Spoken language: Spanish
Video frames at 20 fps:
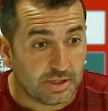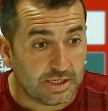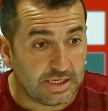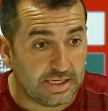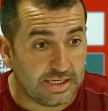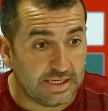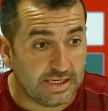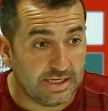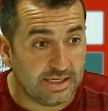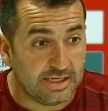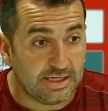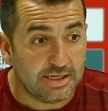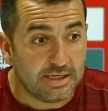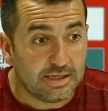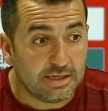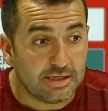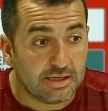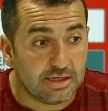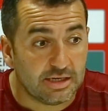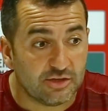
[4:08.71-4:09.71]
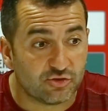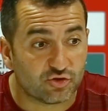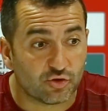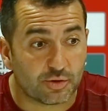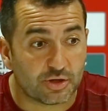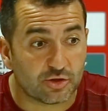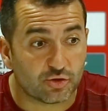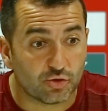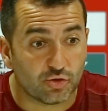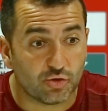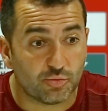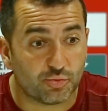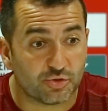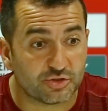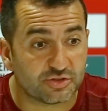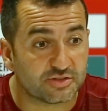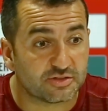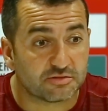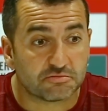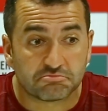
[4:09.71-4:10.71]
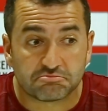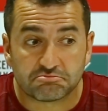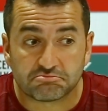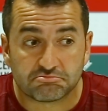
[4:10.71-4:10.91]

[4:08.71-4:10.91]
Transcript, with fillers: Y, sobre todo, pues